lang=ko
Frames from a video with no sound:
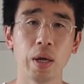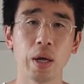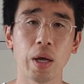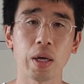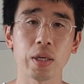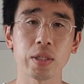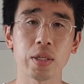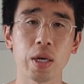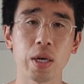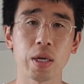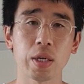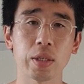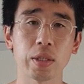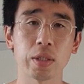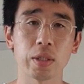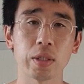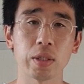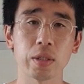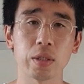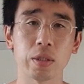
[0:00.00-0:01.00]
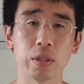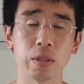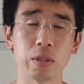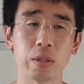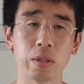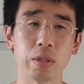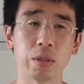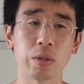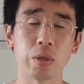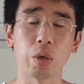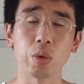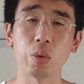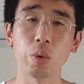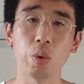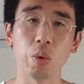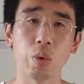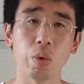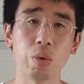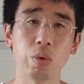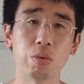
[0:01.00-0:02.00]
항상 그
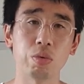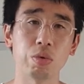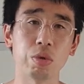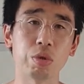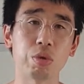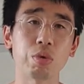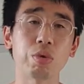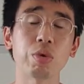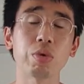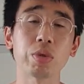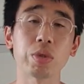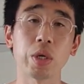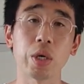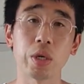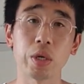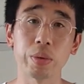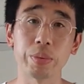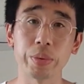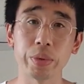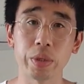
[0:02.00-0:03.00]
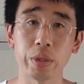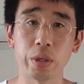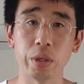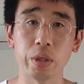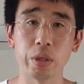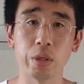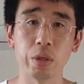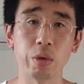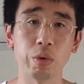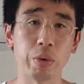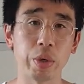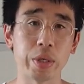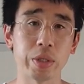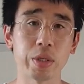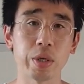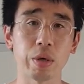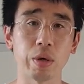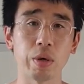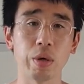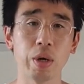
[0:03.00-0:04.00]
저도 우리 구독자 여러분들을
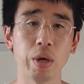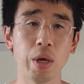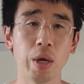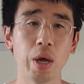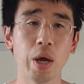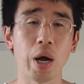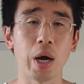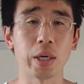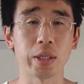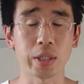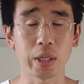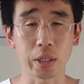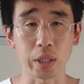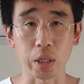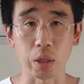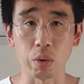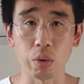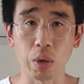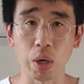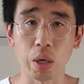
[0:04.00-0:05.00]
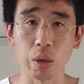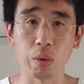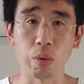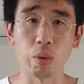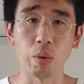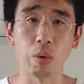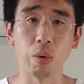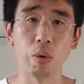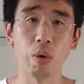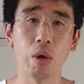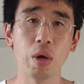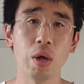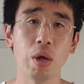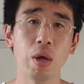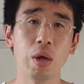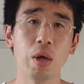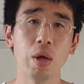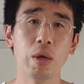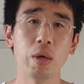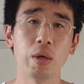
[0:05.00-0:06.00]
위해서 항상 기도하고
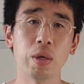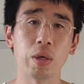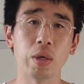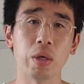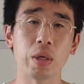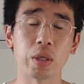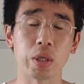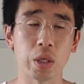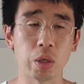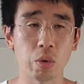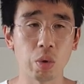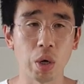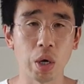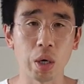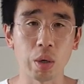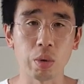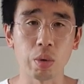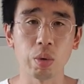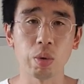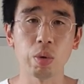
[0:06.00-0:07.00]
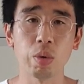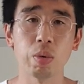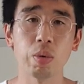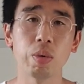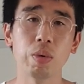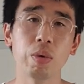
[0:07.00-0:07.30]
예, 기도하고